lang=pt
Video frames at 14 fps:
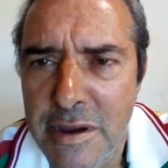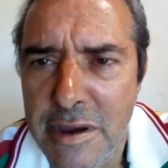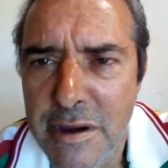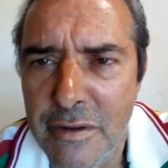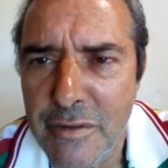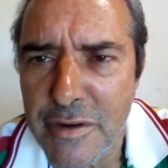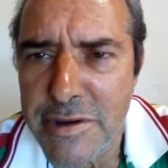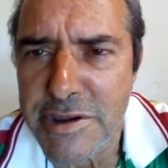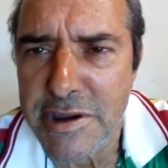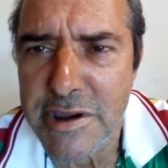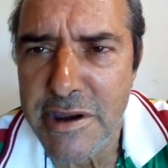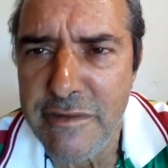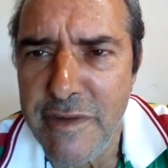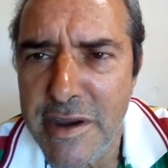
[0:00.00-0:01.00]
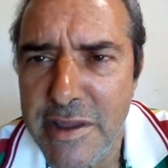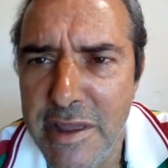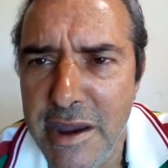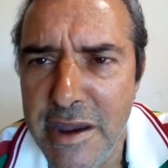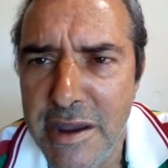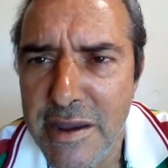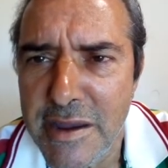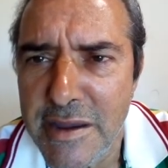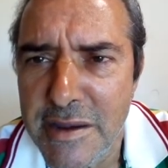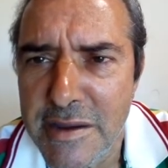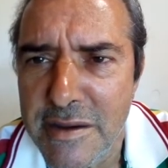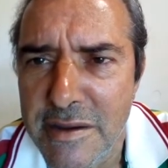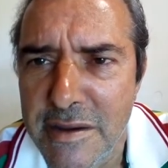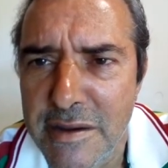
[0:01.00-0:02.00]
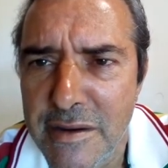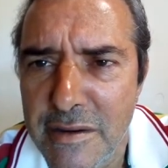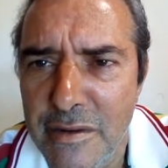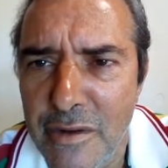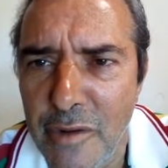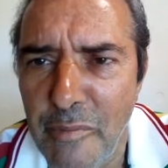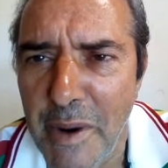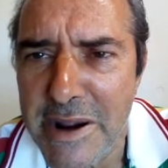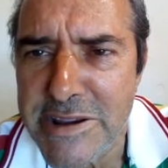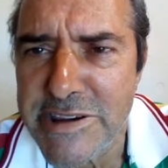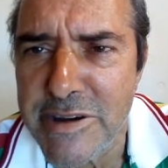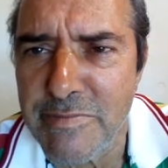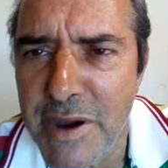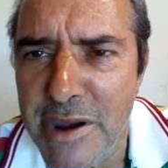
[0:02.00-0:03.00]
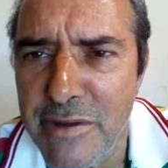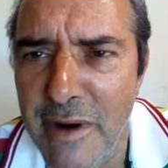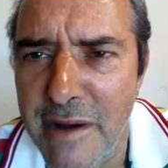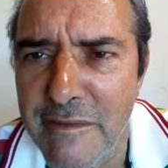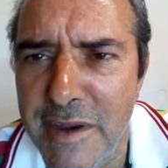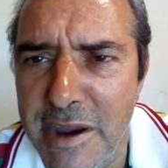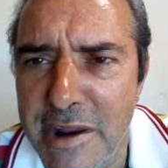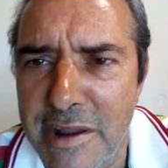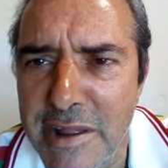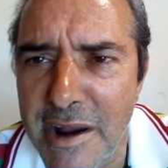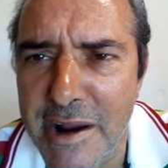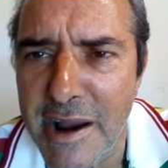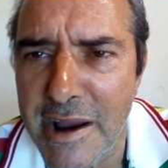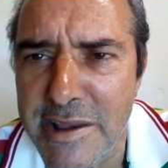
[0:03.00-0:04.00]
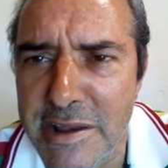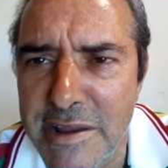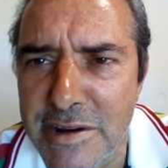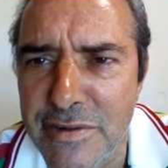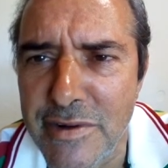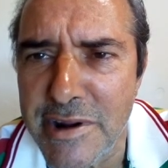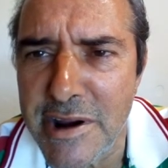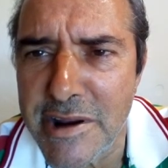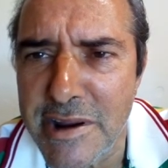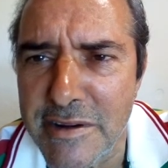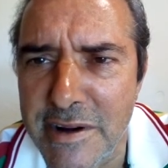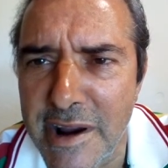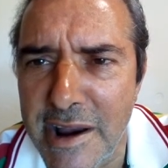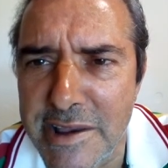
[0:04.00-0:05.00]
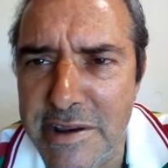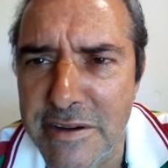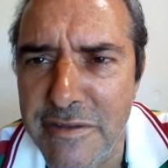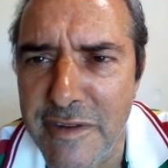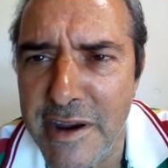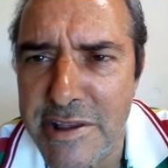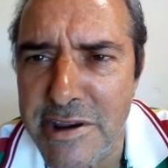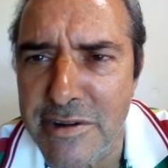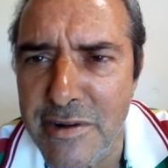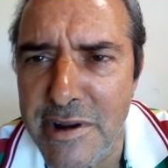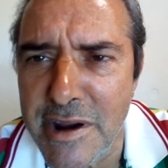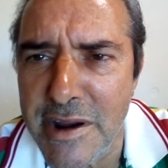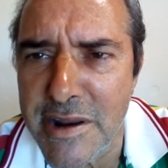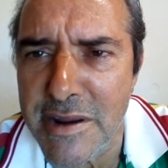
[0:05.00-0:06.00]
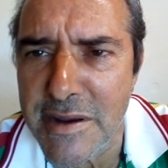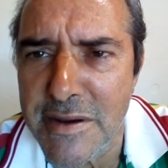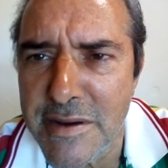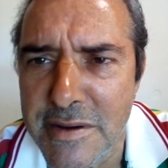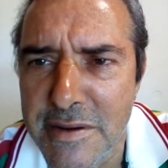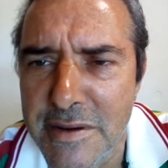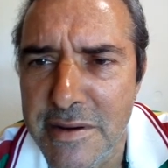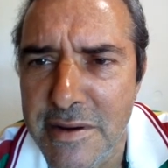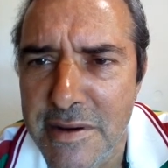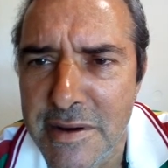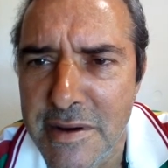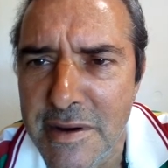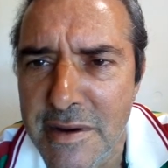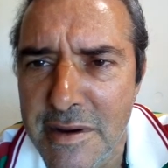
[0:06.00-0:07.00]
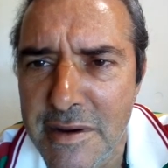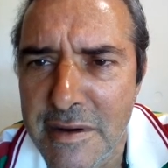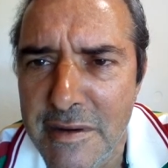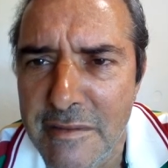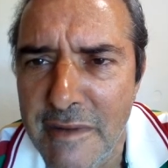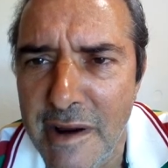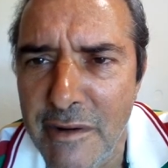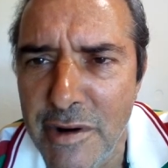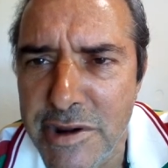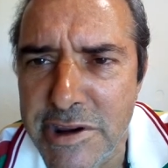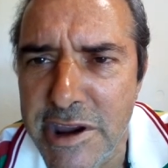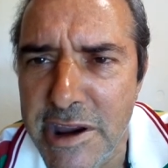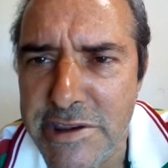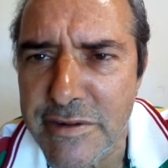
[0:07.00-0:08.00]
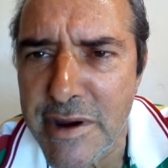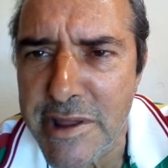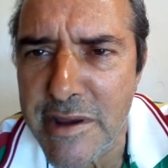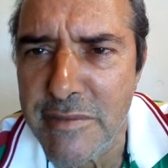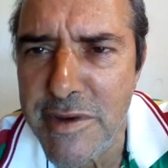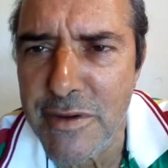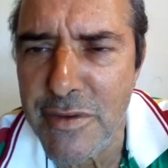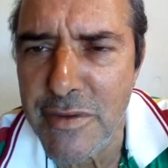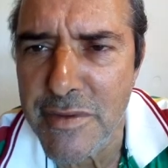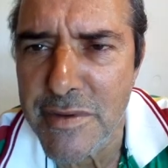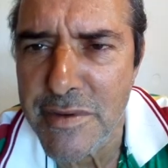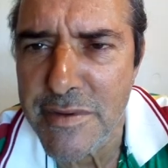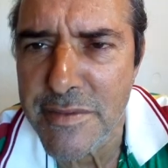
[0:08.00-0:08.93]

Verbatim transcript: Eu consegui vender. Eu participei de uma venda da casa da Juliana, de casa de festa Juliana. Valor de 550 mil.